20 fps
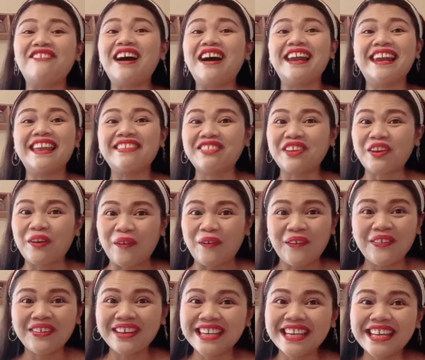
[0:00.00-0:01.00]
wallet
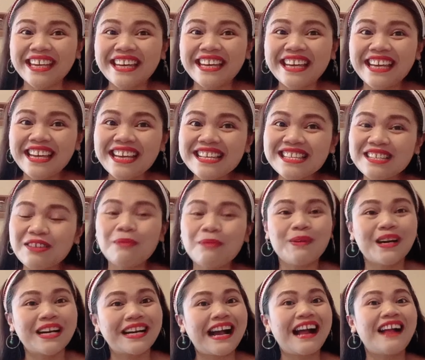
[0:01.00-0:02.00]
ko is kung
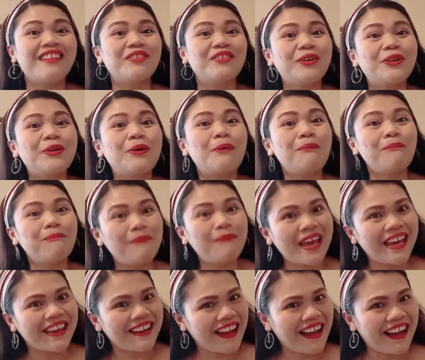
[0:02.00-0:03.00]
magkano yung
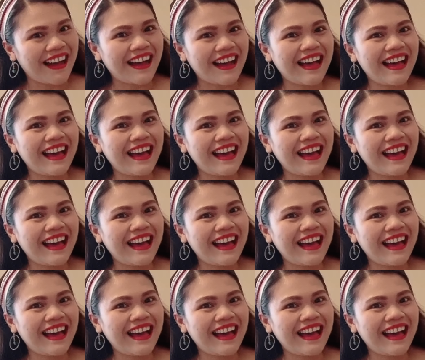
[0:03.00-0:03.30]
pera.